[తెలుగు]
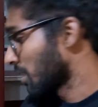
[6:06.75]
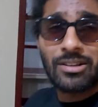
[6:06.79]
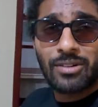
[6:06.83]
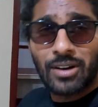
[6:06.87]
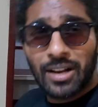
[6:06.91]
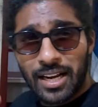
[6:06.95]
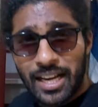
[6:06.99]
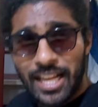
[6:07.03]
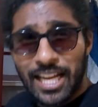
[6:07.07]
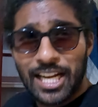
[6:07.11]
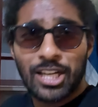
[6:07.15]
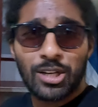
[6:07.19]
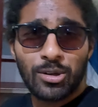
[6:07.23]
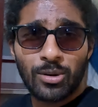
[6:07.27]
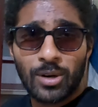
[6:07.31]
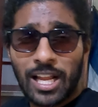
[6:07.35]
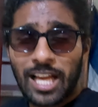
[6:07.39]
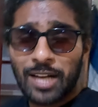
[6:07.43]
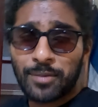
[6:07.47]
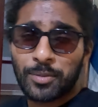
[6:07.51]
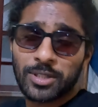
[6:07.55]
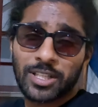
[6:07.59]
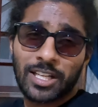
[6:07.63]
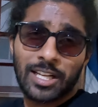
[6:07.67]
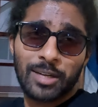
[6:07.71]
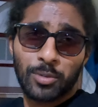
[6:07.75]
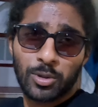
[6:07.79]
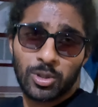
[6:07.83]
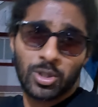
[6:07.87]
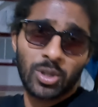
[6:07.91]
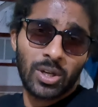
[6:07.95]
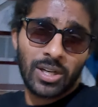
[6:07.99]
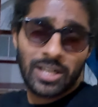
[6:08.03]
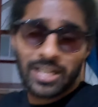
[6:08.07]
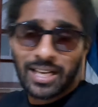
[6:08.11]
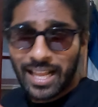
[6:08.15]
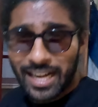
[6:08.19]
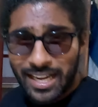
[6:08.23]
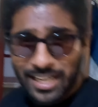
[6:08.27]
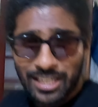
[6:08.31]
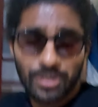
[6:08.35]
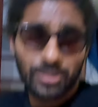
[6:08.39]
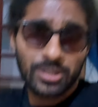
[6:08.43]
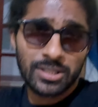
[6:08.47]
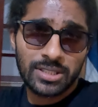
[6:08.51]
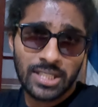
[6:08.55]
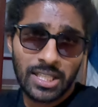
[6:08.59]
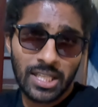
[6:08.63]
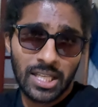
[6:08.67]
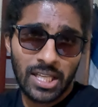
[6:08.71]
ఇవాళ నైట్ లేకపోతే రేపు పొద్దున క్లారిటీ
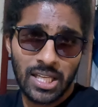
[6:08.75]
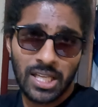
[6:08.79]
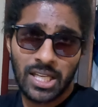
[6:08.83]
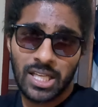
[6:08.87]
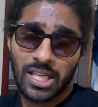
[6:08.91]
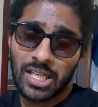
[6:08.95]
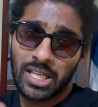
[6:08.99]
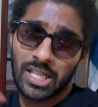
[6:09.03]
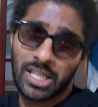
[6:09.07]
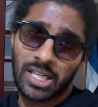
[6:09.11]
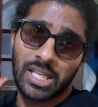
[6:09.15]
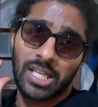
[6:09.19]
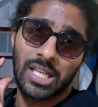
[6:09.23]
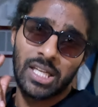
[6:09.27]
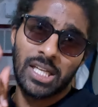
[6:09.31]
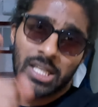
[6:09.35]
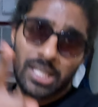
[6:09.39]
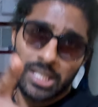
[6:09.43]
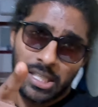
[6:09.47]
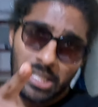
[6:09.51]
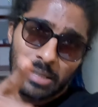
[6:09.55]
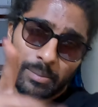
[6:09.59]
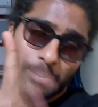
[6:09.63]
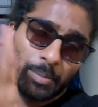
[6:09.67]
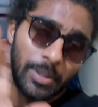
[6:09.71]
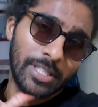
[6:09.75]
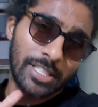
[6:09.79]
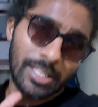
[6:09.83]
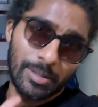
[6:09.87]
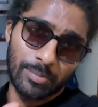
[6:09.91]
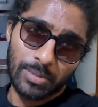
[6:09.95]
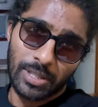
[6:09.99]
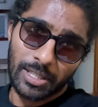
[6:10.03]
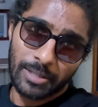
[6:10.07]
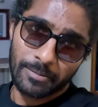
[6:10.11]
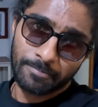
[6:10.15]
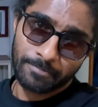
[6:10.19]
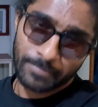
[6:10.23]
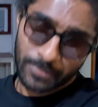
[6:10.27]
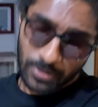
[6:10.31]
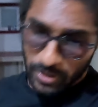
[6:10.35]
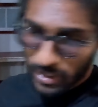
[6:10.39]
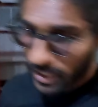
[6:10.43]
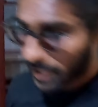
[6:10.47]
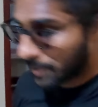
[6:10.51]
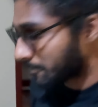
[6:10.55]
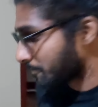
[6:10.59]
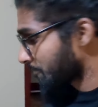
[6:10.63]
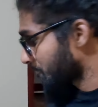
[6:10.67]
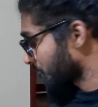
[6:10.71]
వస్తే మీకు చెప్తా
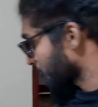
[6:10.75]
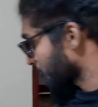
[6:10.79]
ఓకే